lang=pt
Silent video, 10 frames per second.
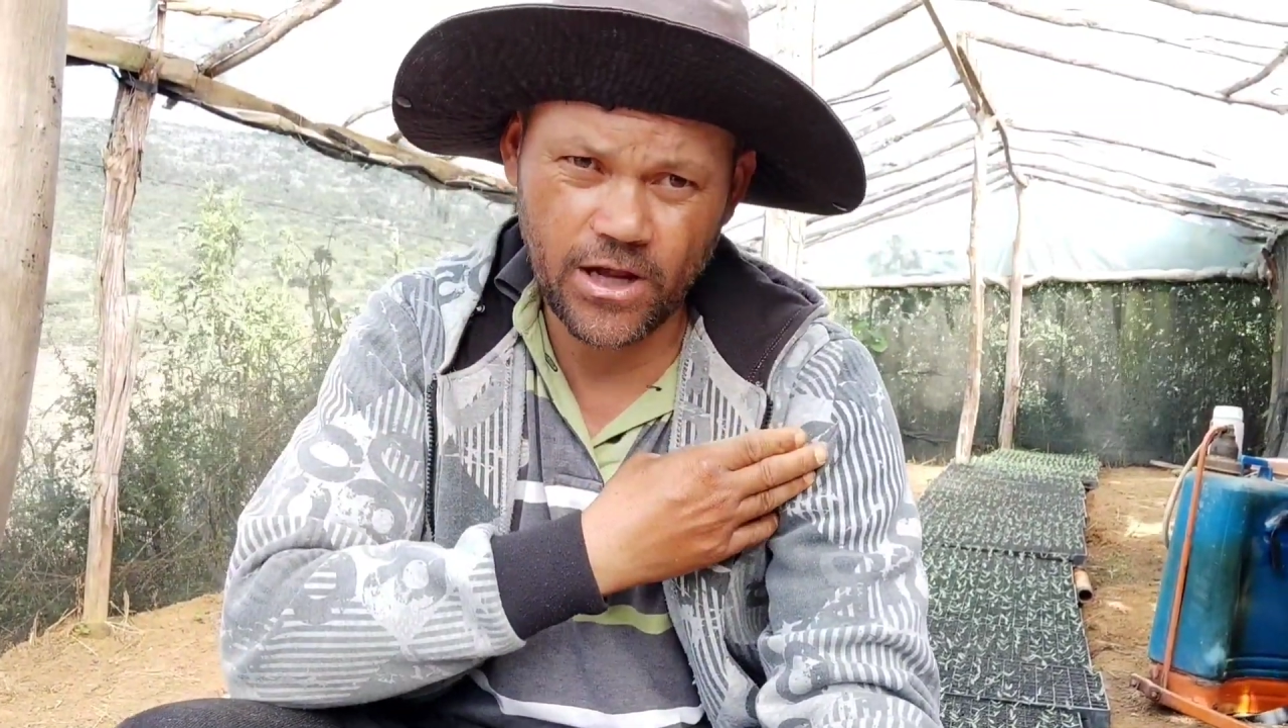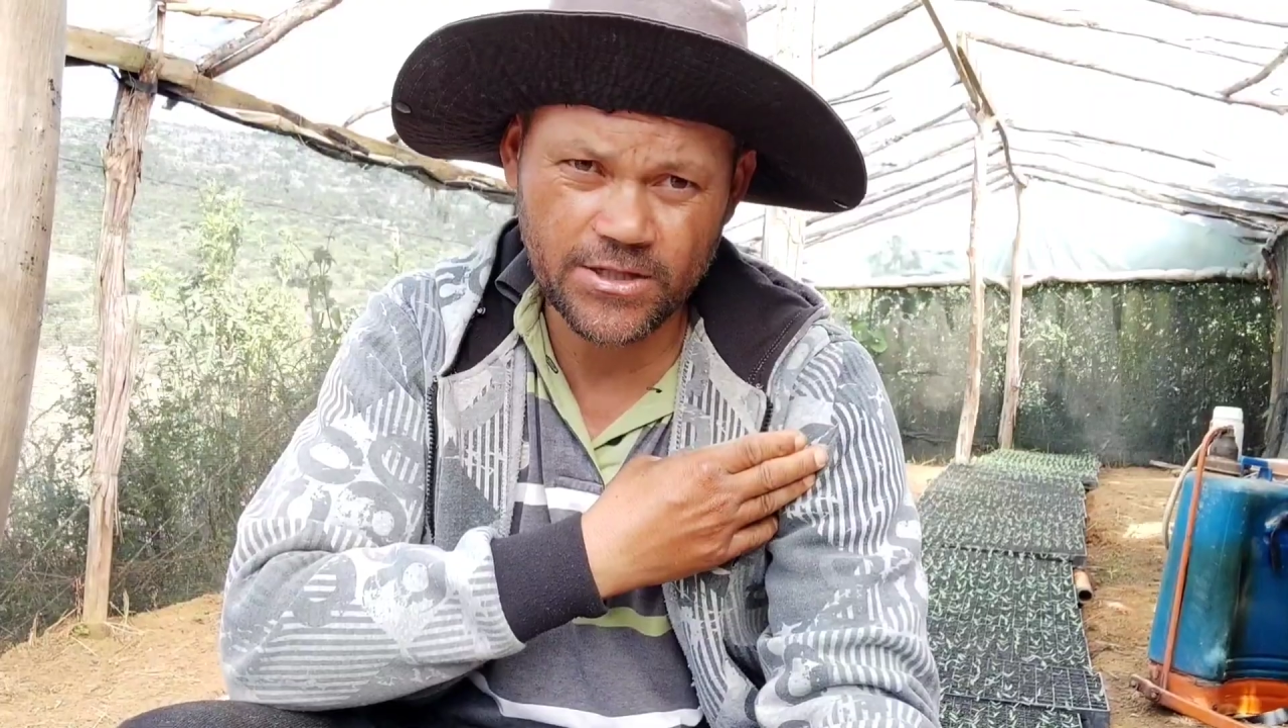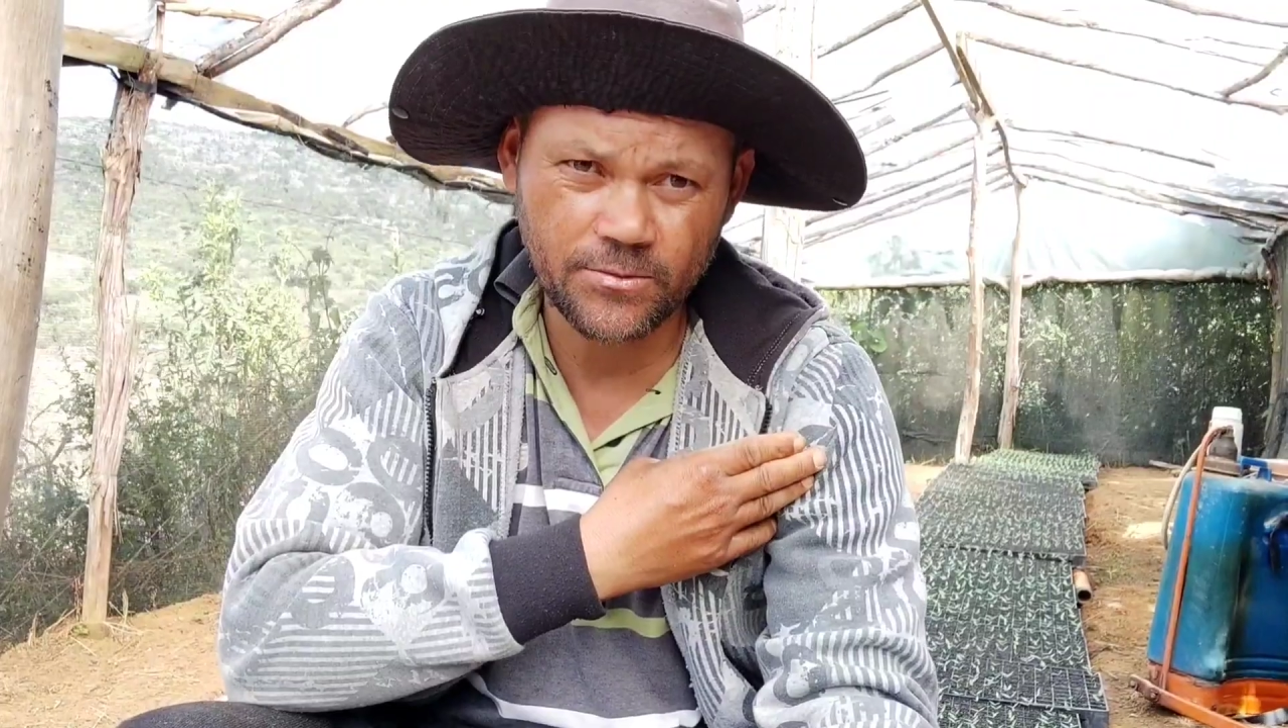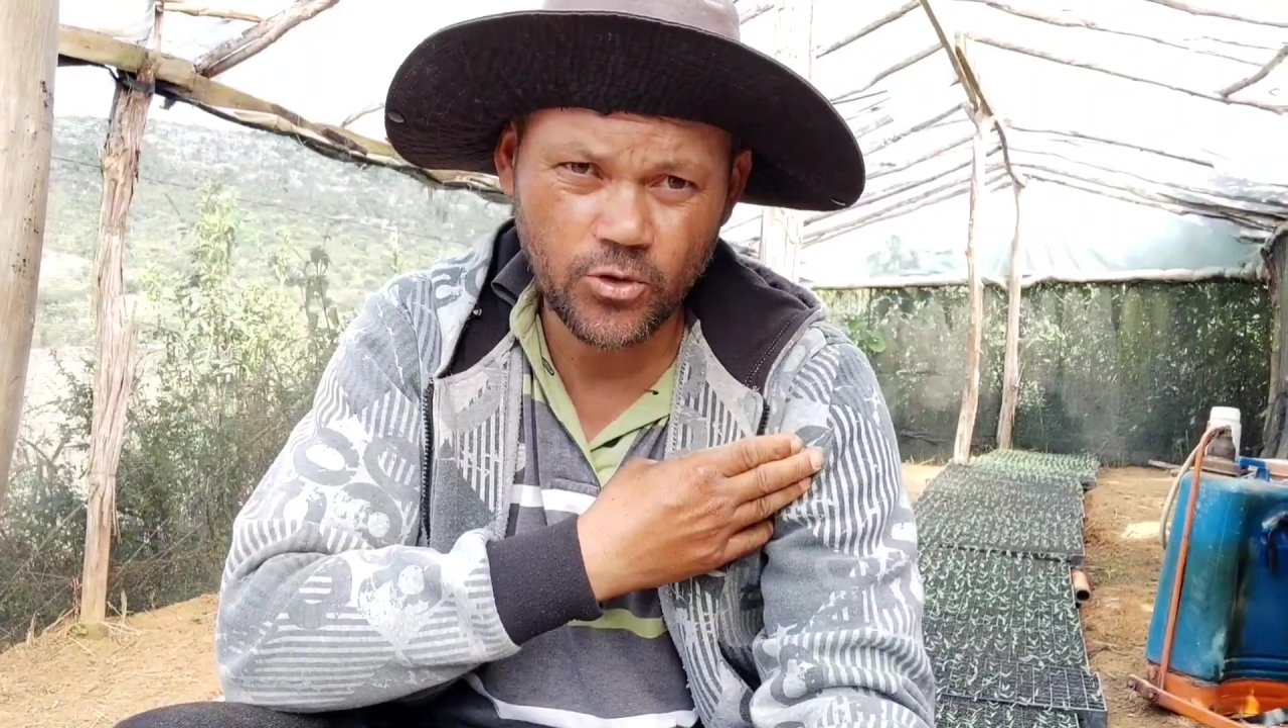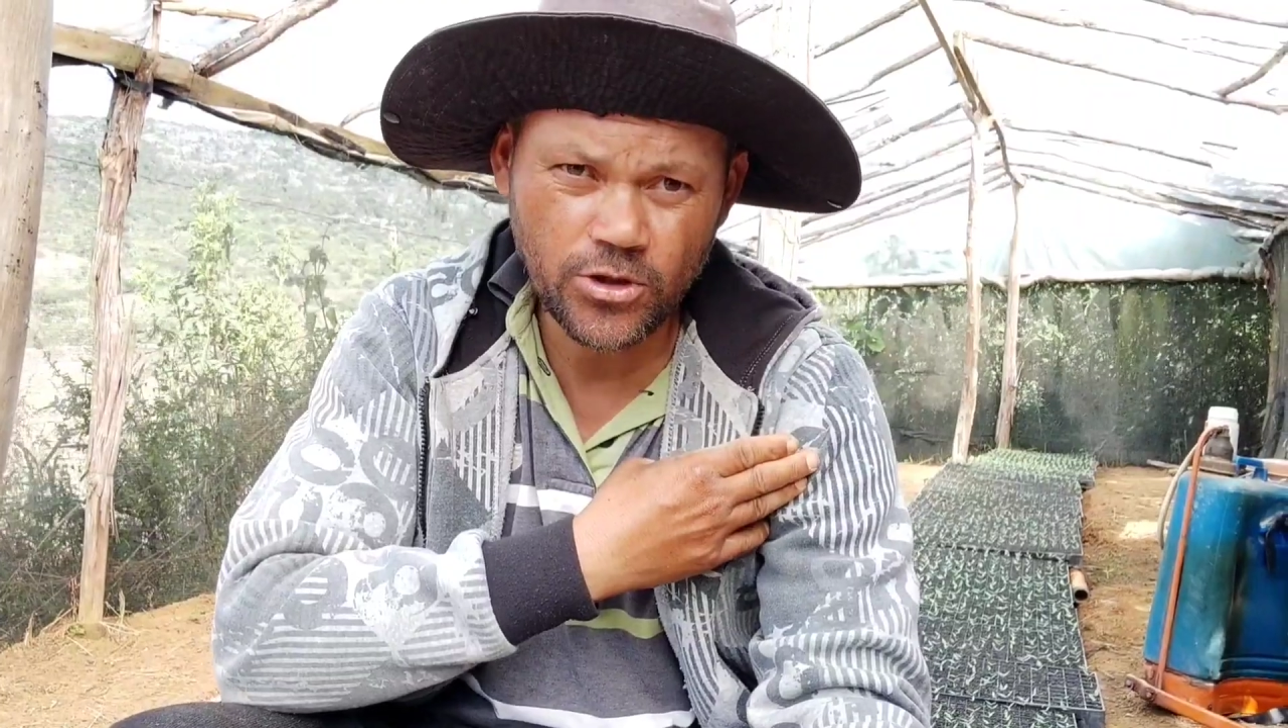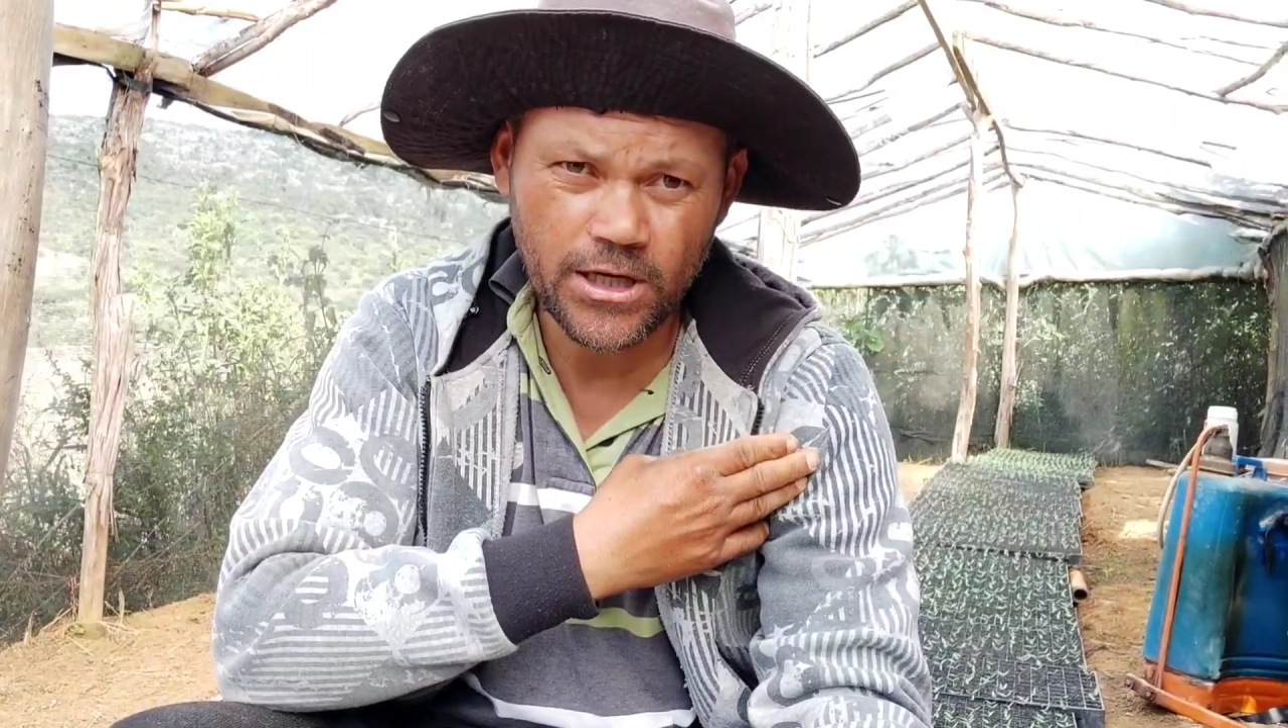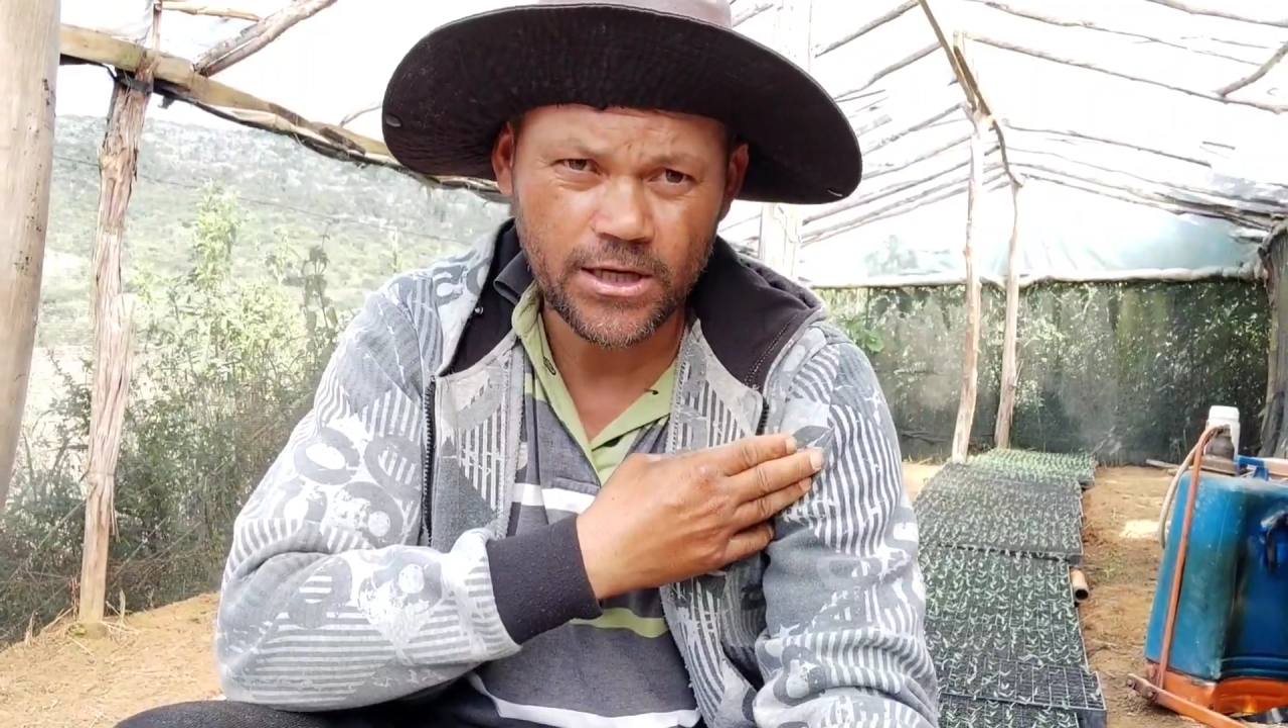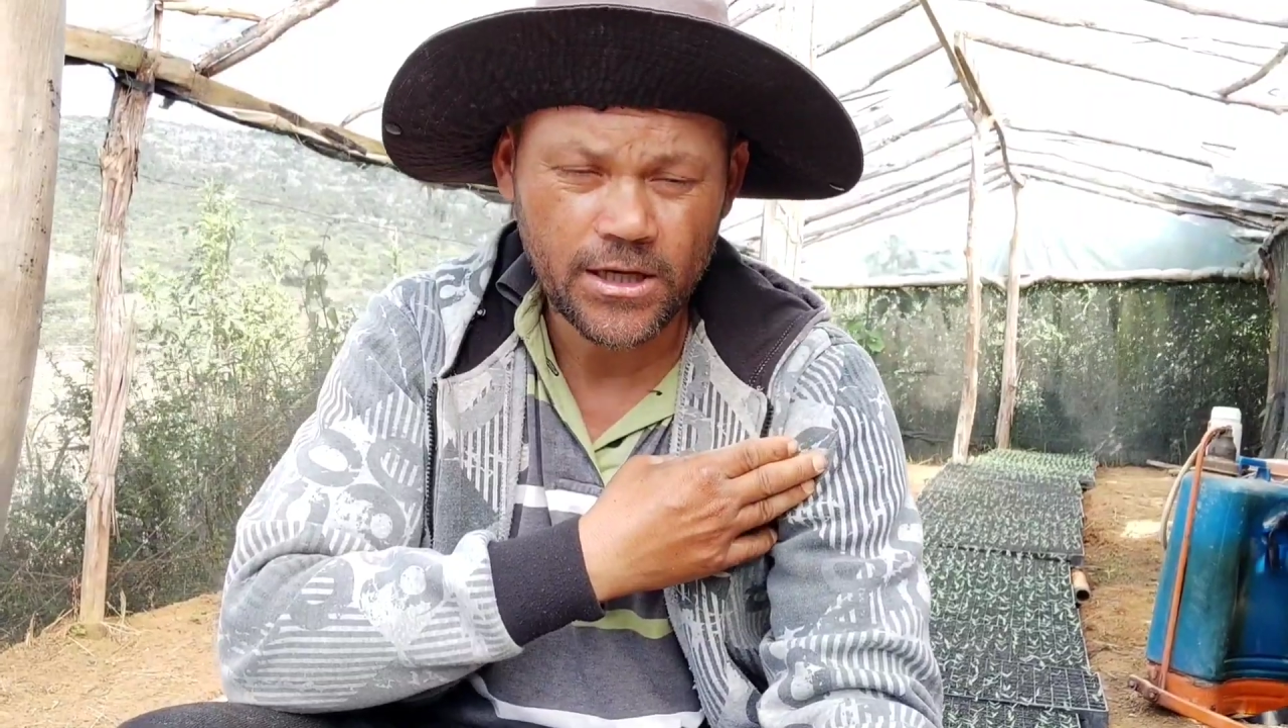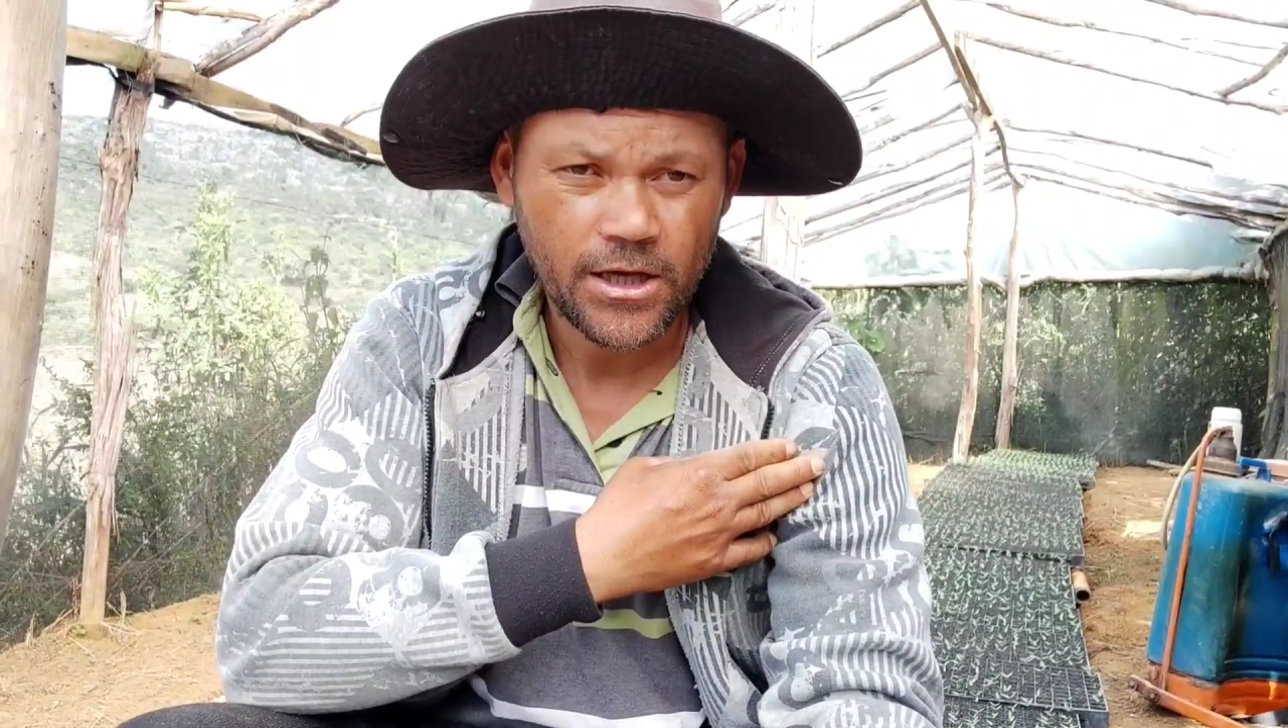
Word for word: nas mudas